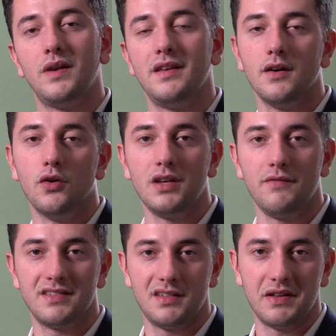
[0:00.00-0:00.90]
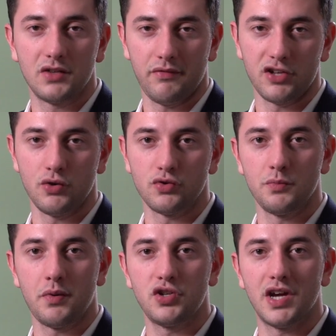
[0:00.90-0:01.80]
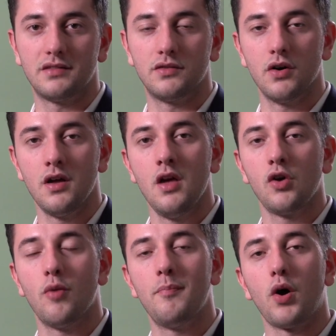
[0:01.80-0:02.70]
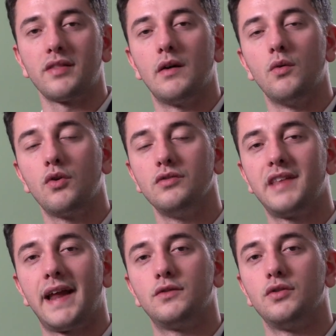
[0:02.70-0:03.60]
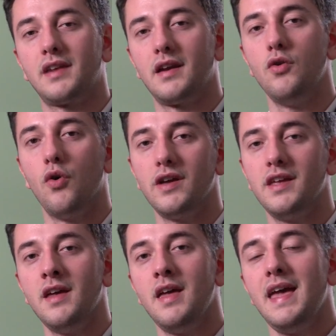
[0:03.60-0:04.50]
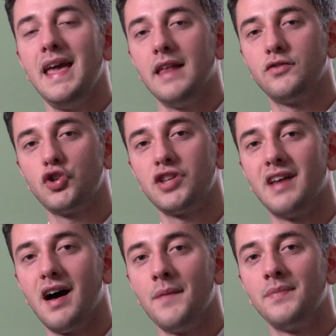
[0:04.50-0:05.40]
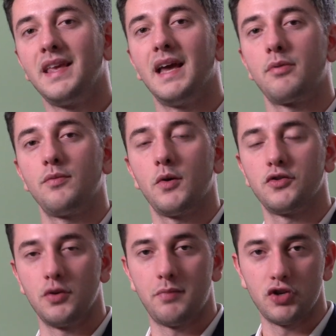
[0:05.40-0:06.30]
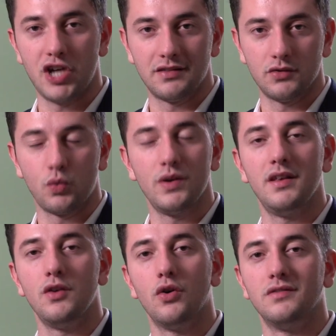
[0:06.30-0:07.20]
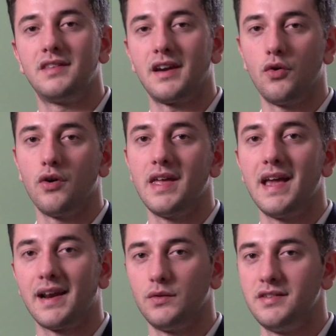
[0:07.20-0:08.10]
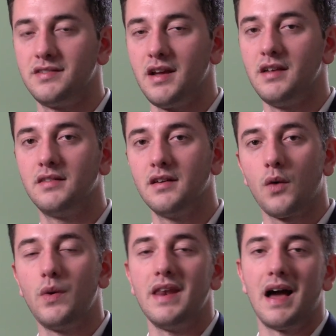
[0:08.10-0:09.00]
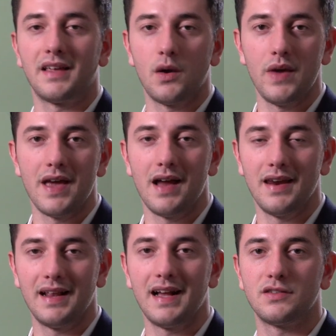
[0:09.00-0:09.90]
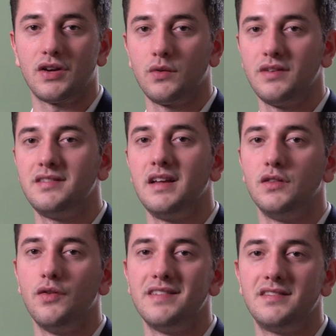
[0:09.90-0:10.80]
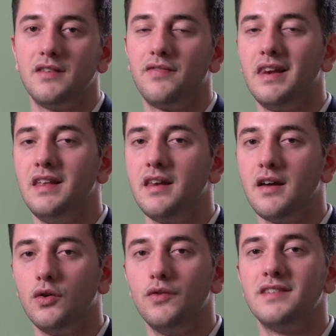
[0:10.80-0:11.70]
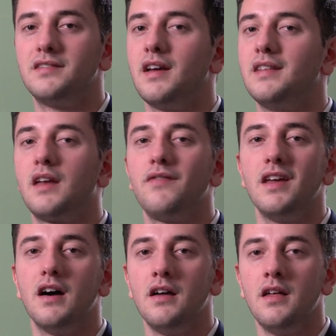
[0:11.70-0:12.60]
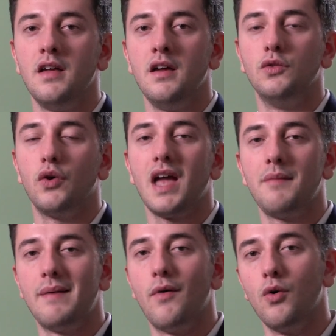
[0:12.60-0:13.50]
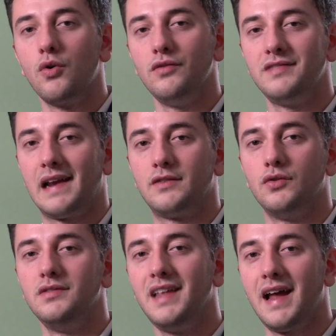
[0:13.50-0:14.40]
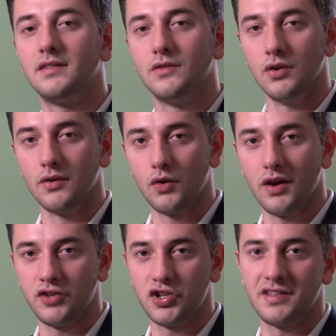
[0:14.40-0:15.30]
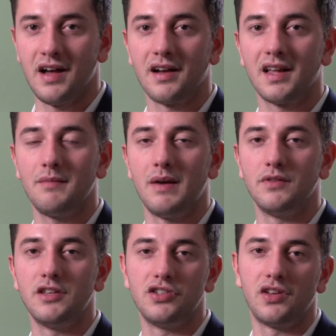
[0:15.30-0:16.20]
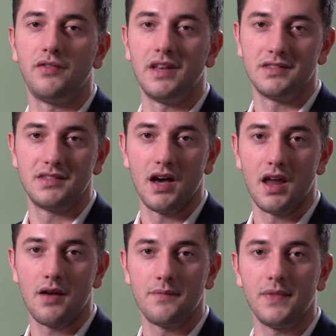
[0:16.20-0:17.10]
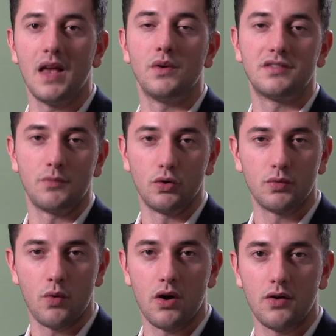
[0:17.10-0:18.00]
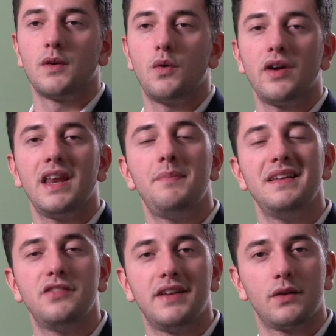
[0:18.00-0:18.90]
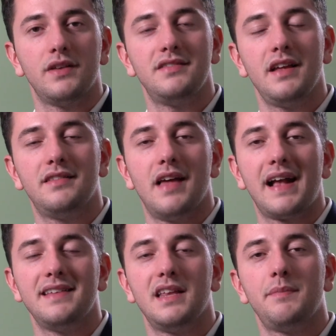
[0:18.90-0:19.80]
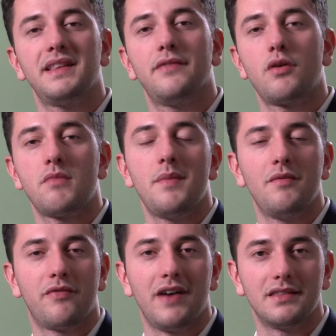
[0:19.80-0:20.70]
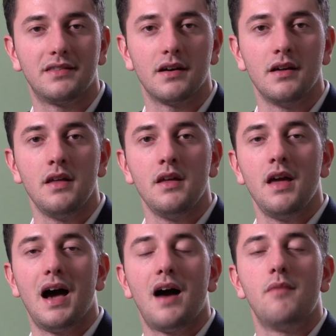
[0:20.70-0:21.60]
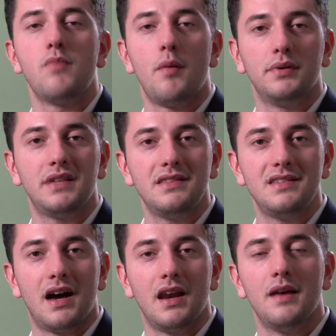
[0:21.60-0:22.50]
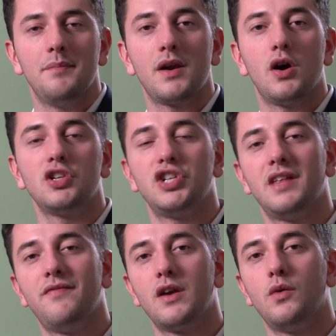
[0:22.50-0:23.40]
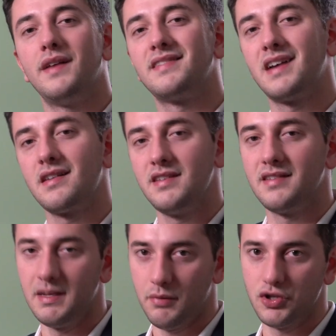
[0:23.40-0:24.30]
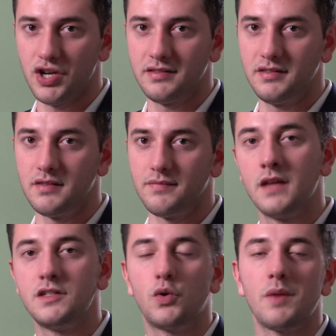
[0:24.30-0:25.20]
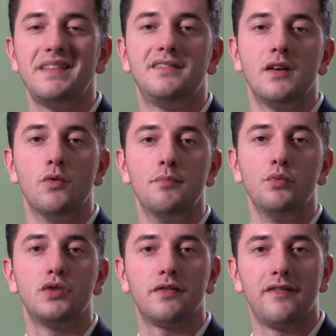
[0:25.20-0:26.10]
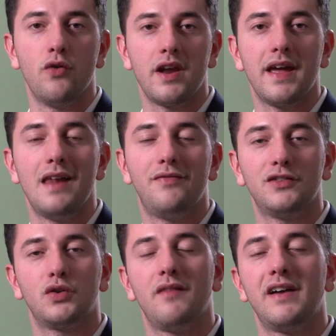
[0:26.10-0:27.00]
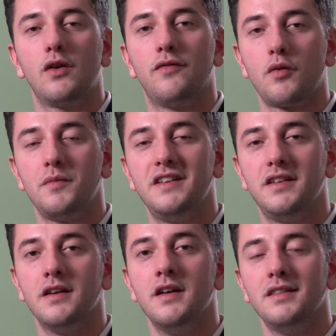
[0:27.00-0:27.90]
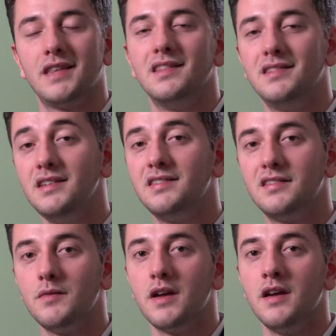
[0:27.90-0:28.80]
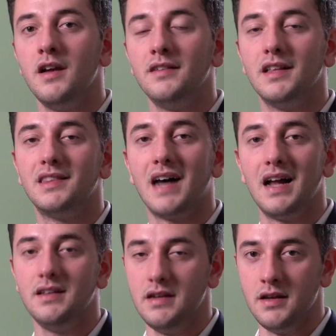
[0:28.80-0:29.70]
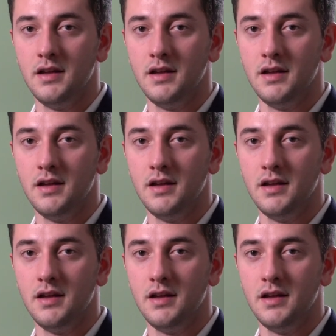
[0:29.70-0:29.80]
quindi ogni investimento che facciamo su un progetto, comporta un contratto tra noi e la società che ha proposto il progetto, quindi non tra noi e Crowd Estate. Quindi anche qui, nel caso Crowd Estate dovesse fallire o dovesse andare via, noi abbiamo un contratto diretto con la società che abbiamo deciso di finanziare e questo è molto buono. Quello che ne penso di Crowd Estate è che sia una piattaforma ben fatta, ha un buon potenziale, però c'è davvero una scarsità di progetti. Sicuramente un punto a favore è il fatto che vengano forniti tantissimi dettagli